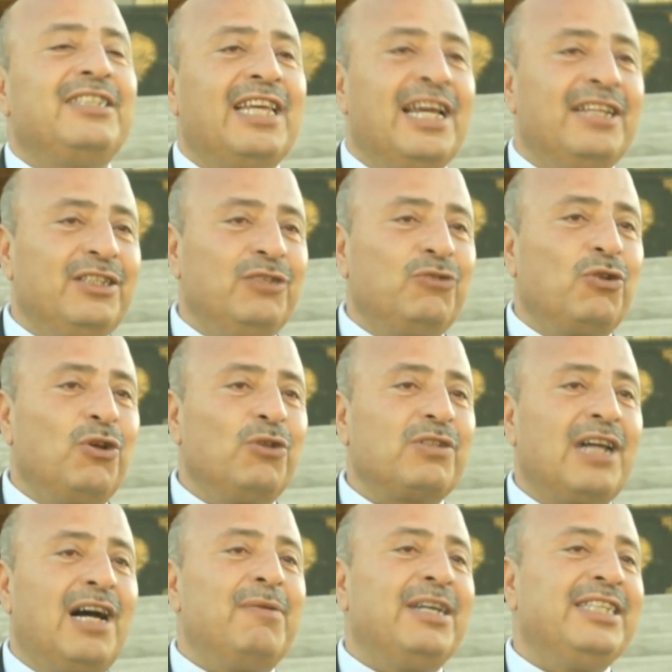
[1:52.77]
kendin
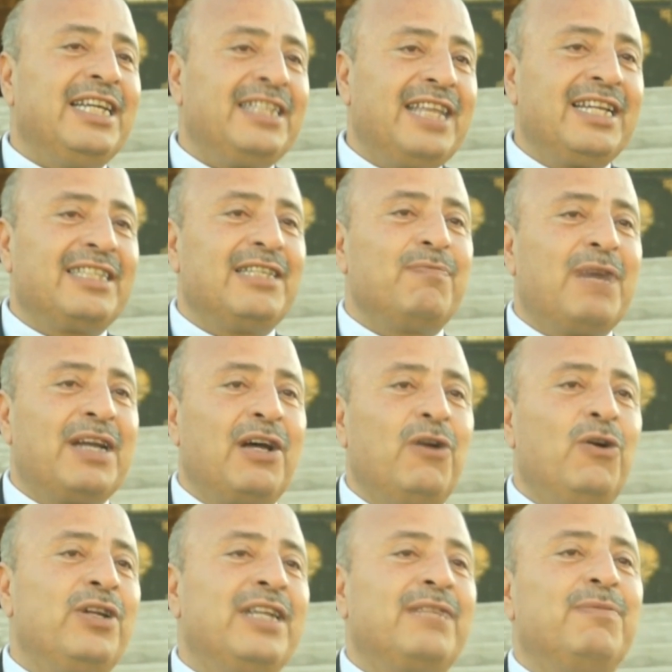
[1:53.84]
çöz ama yeter ki bana
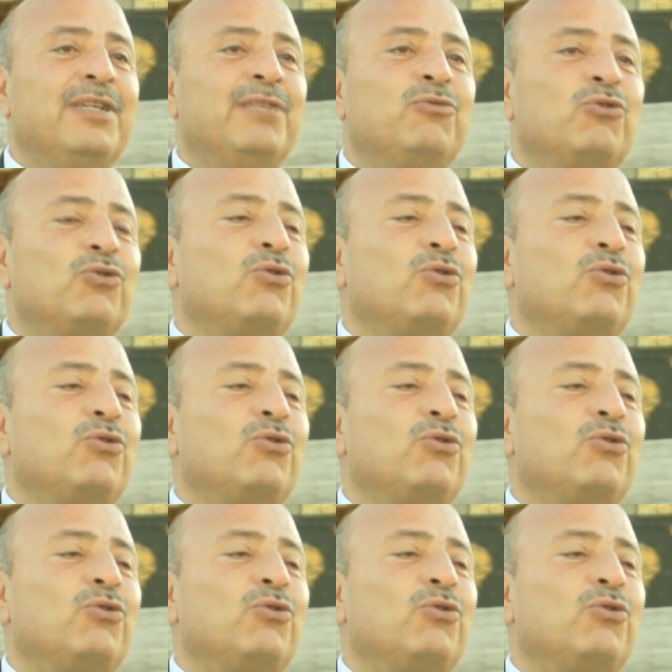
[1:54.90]
öğretmenim